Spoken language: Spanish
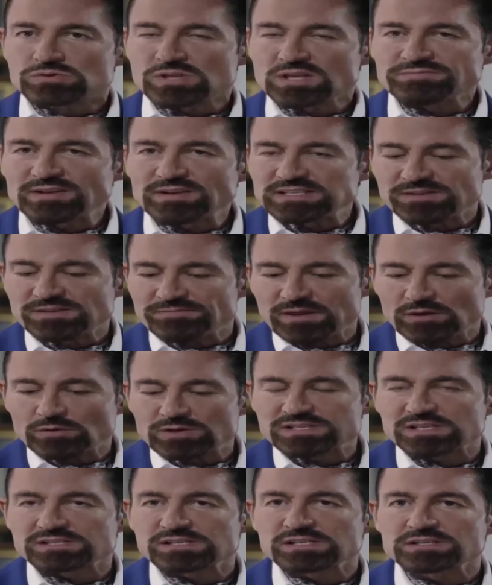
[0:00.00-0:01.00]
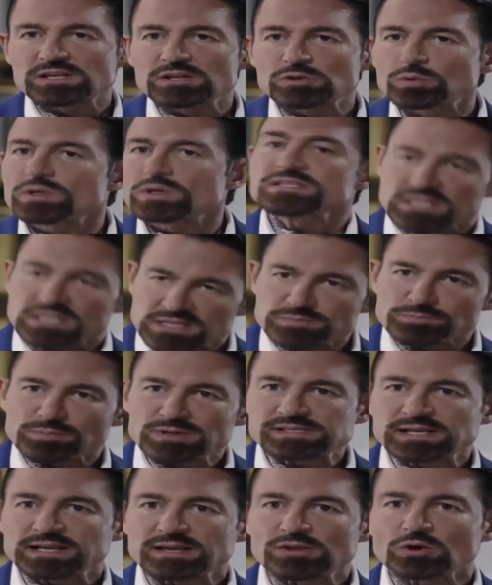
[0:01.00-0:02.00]
Usted falsificó esas escrituras y
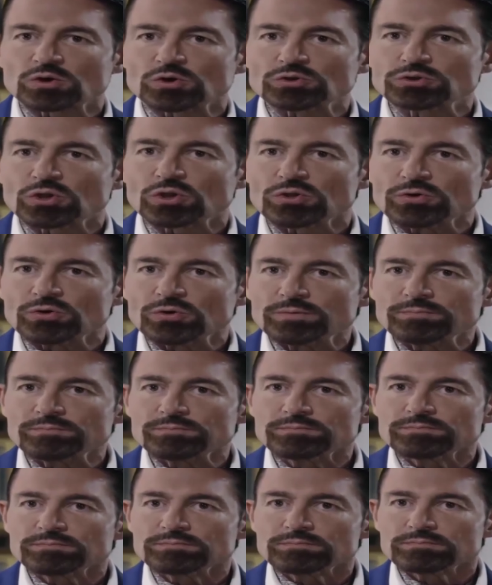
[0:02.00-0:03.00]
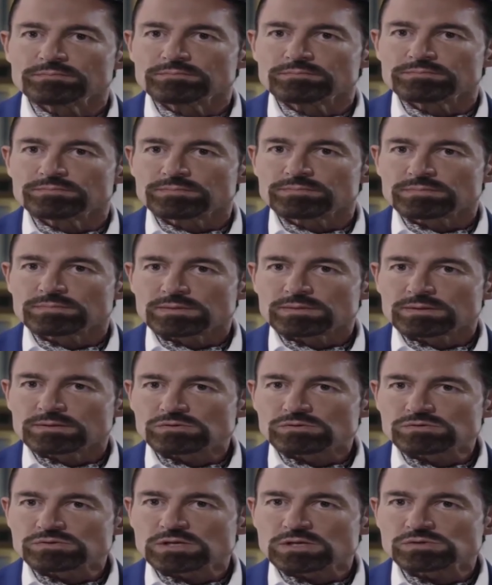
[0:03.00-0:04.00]
después se quedó con todo.
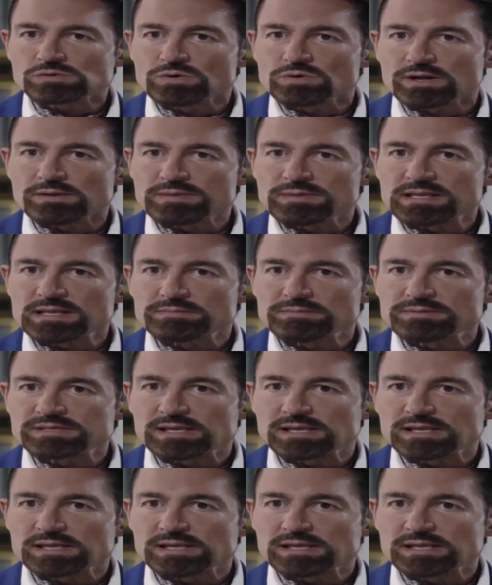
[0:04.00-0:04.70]
Usted es un criminal,